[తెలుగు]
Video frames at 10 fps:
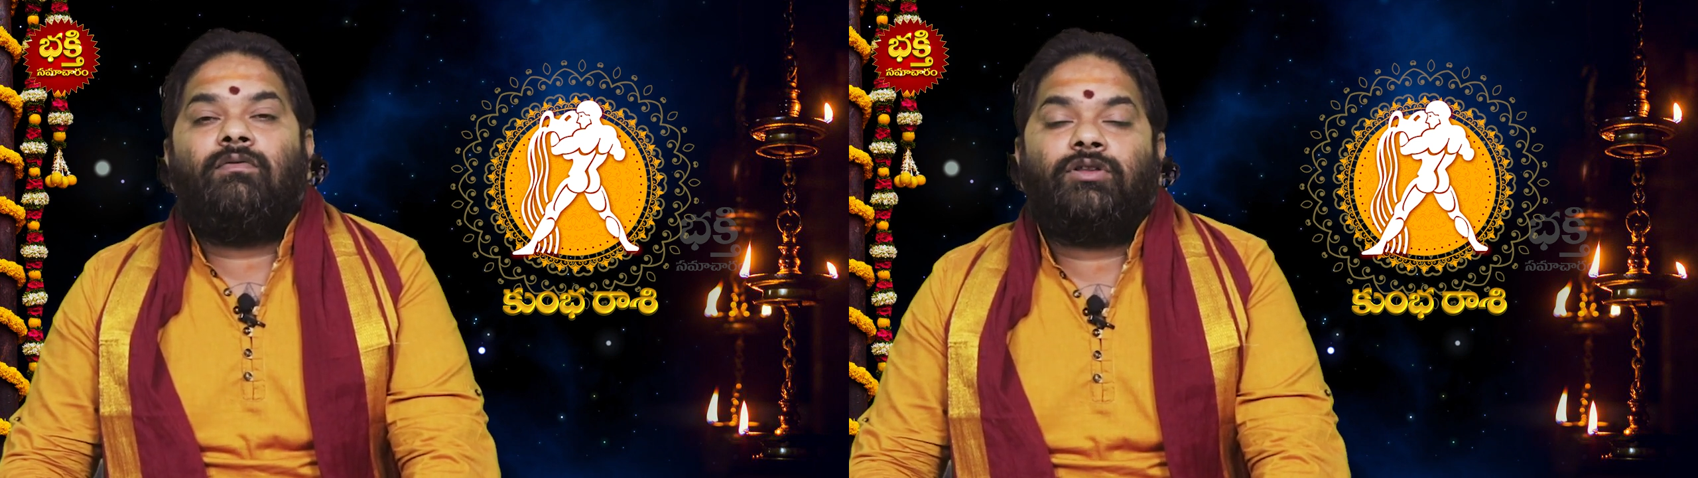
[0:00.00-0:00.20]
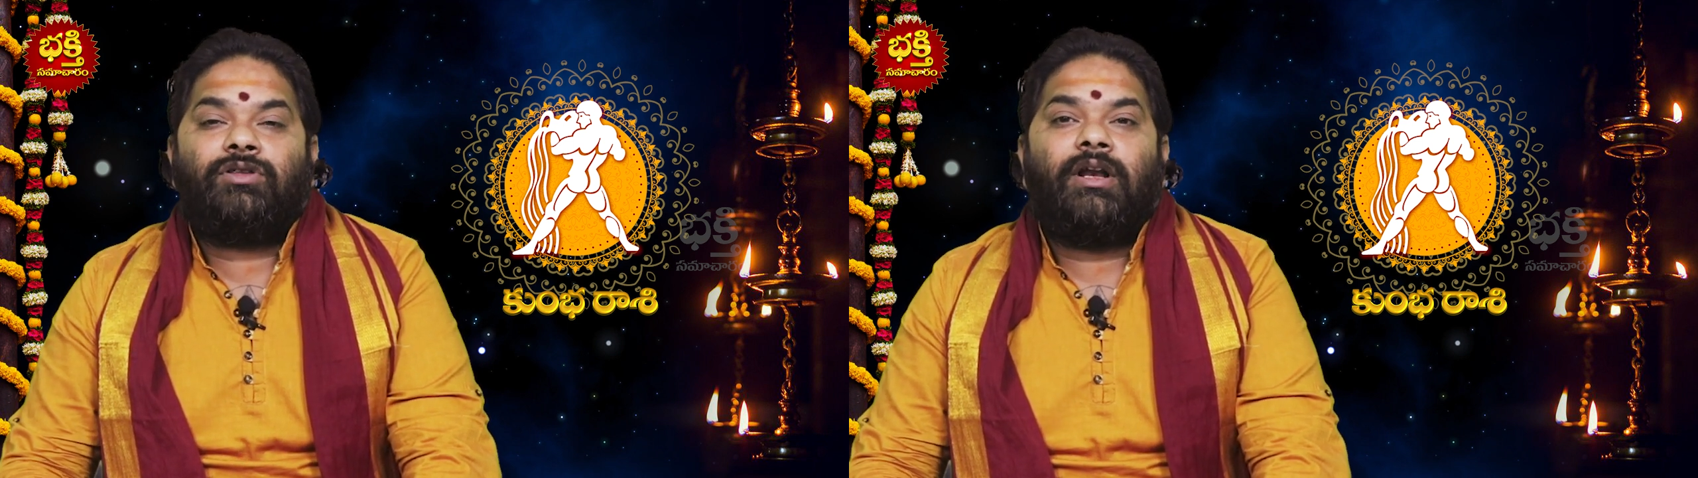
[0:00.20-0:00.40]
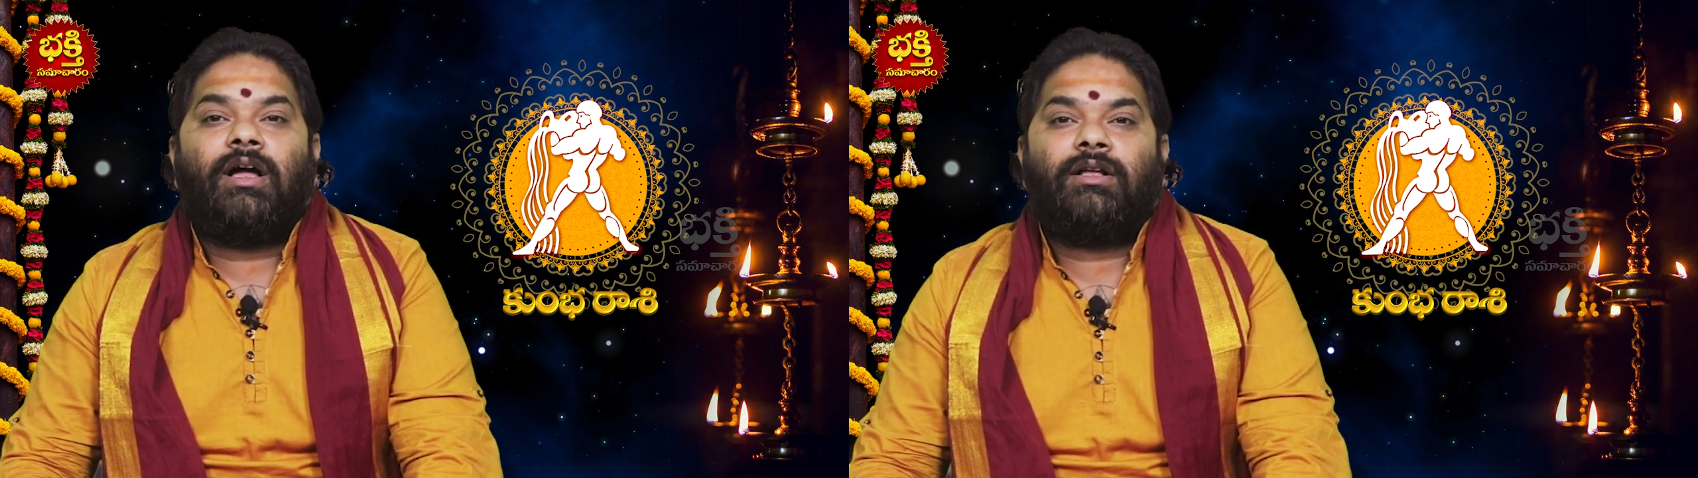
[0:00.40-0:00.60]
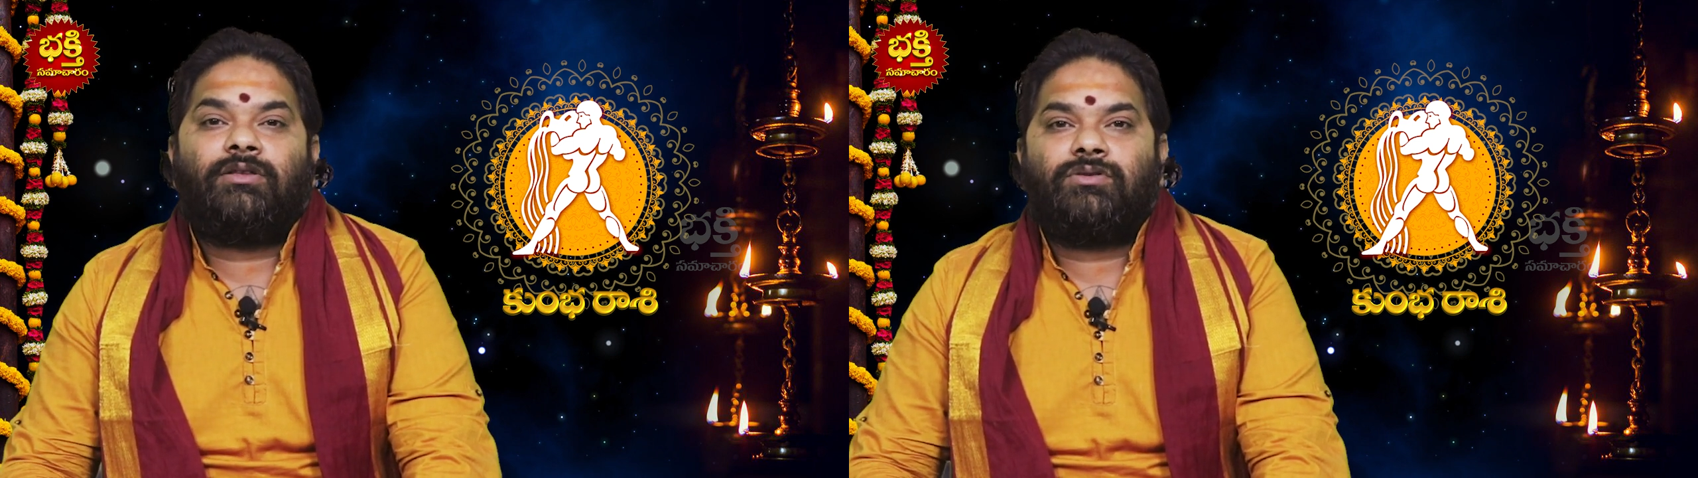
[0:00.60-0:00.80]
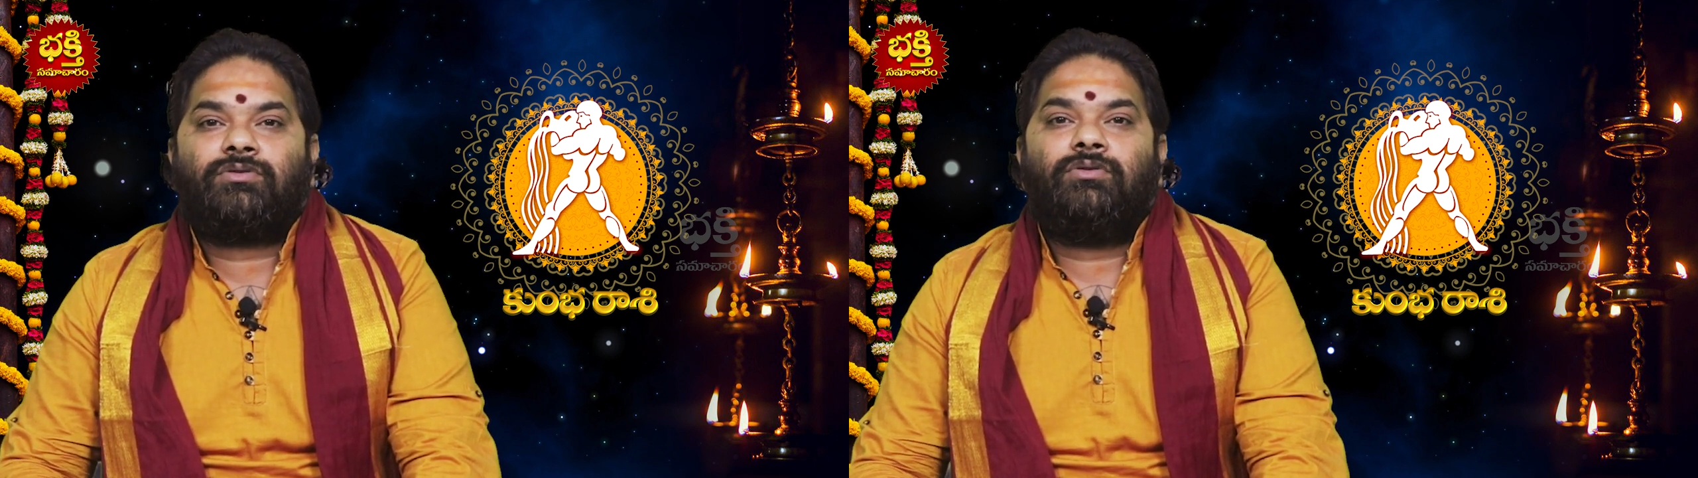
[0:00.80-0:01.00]
ఒత్తిడిగా
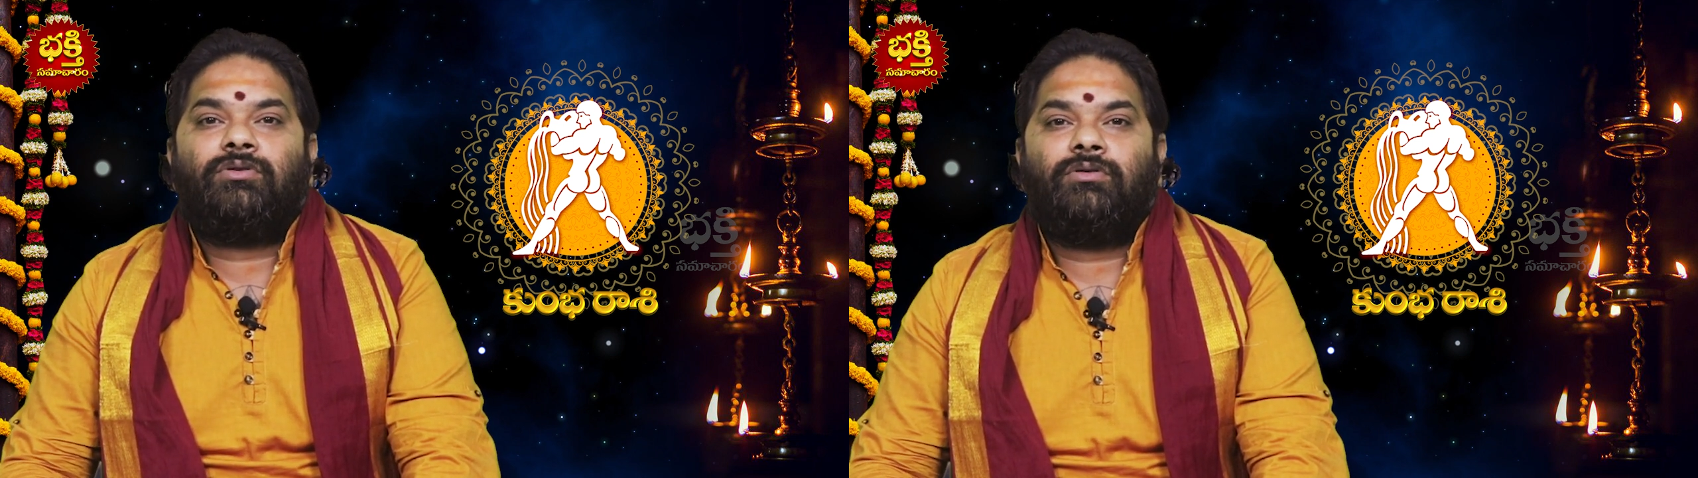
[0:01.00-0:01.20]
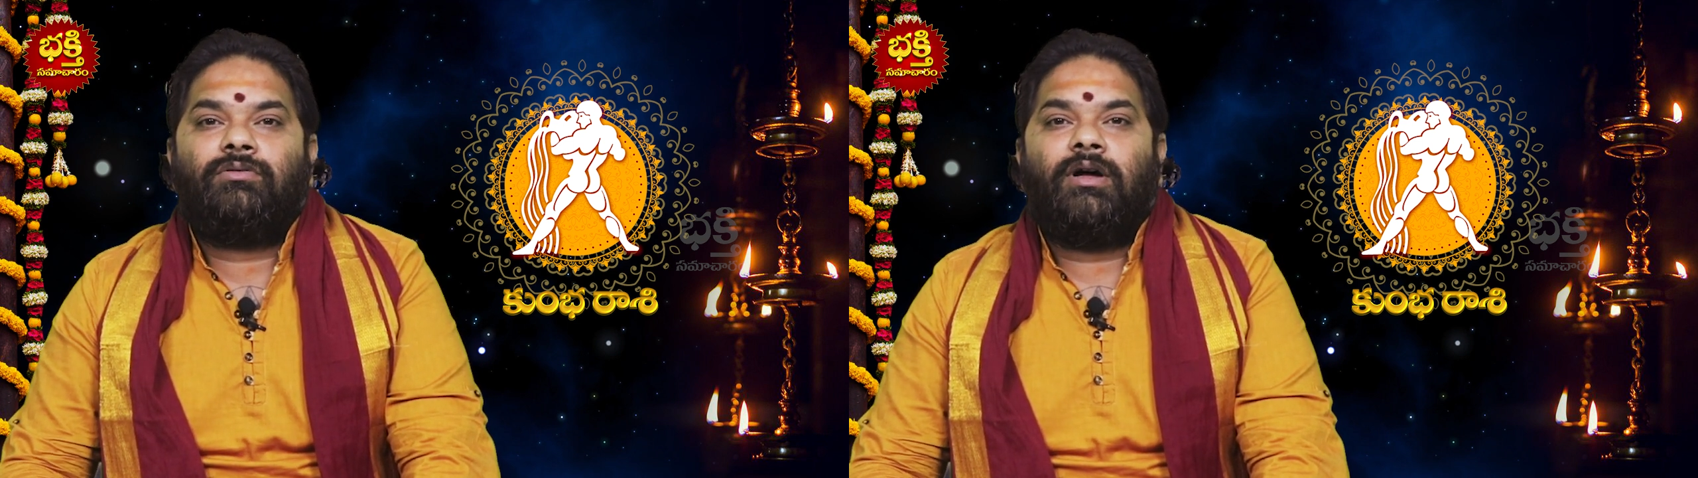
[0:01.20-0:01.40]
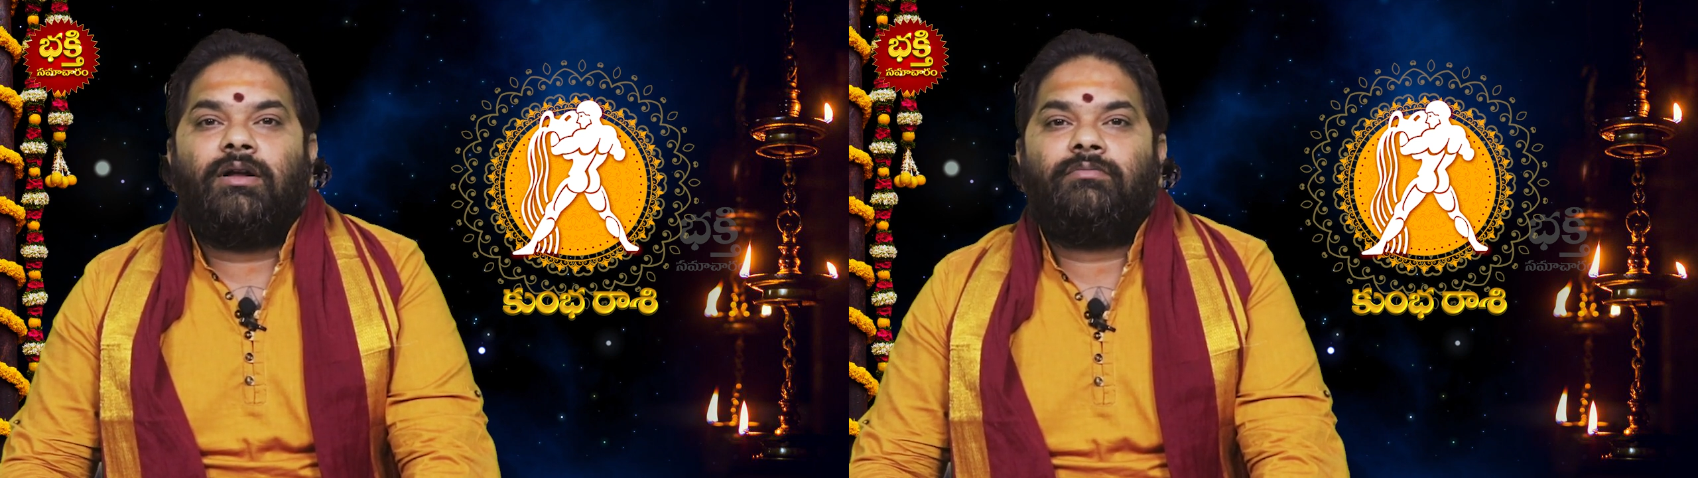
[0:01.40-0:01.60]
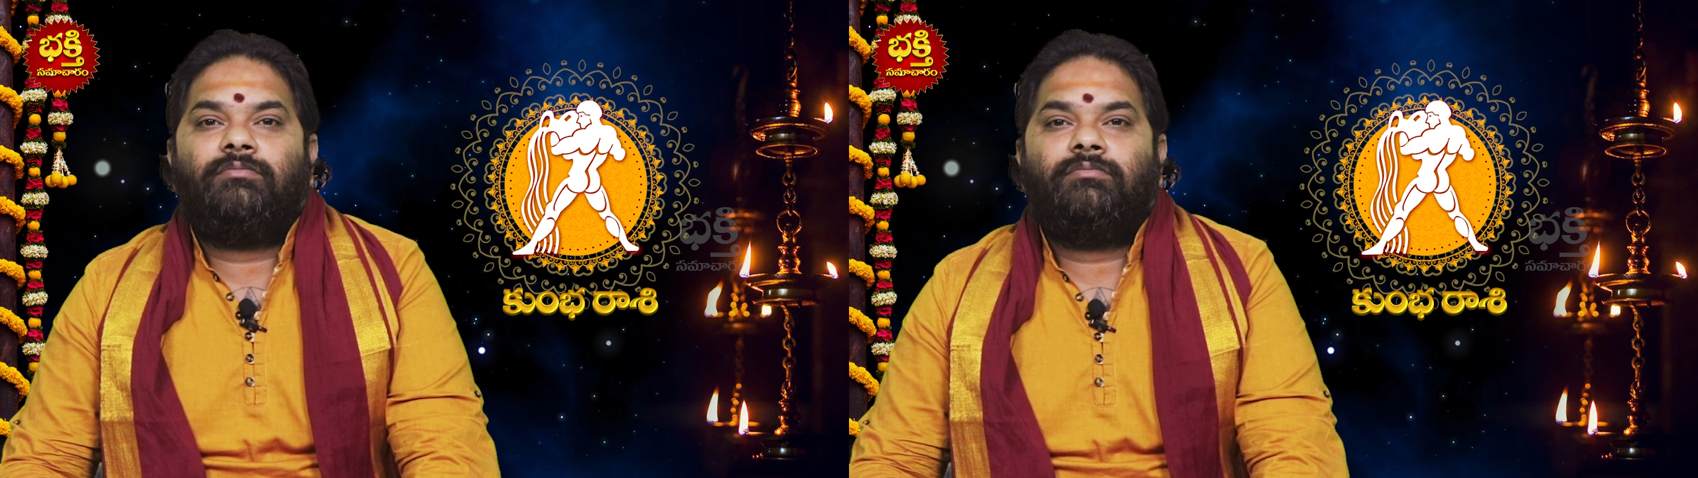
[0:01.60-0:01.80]
తీసుకుంటూ ఉంటారు